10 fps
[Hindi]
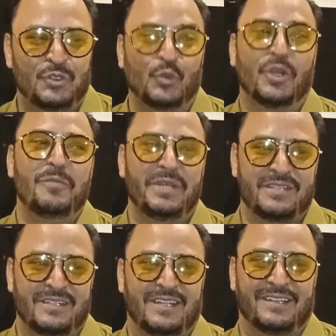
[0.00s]
चूरन
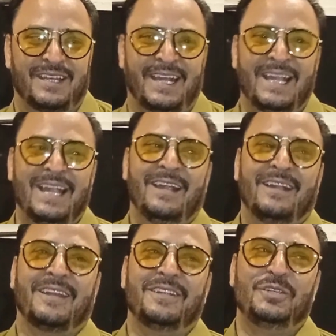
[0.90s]
बेचा जाता है
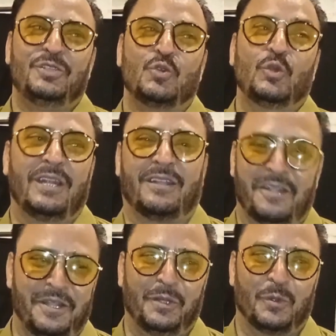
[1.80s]
कि जी चूल्हे
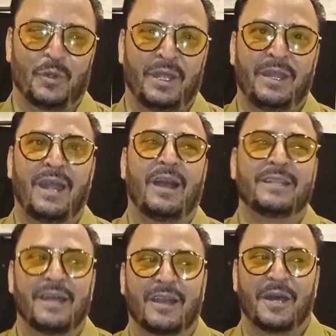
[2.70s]
ठंडे हो गए
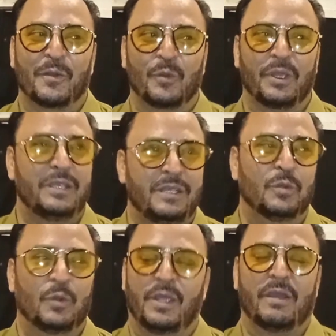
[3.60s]
अदाकारों के ये
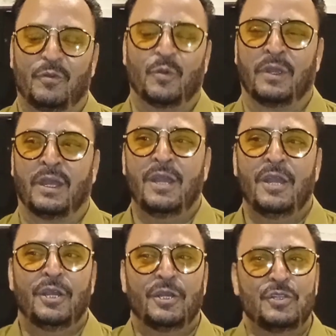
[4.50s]
हो गया वो हो गया
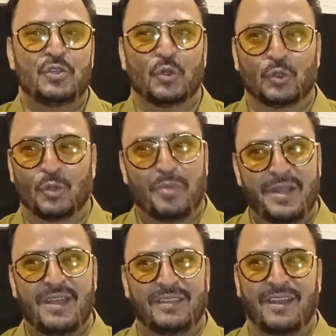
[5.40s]
जो तो
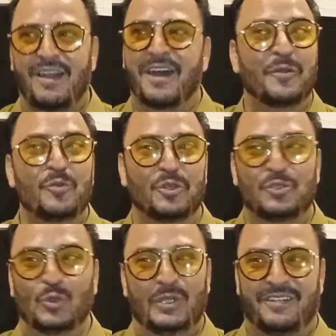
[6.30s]
बड़े अदाकार हैं उनके
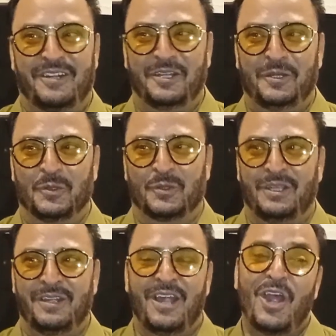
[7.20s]
चूल्हे ठंडे नहीं होते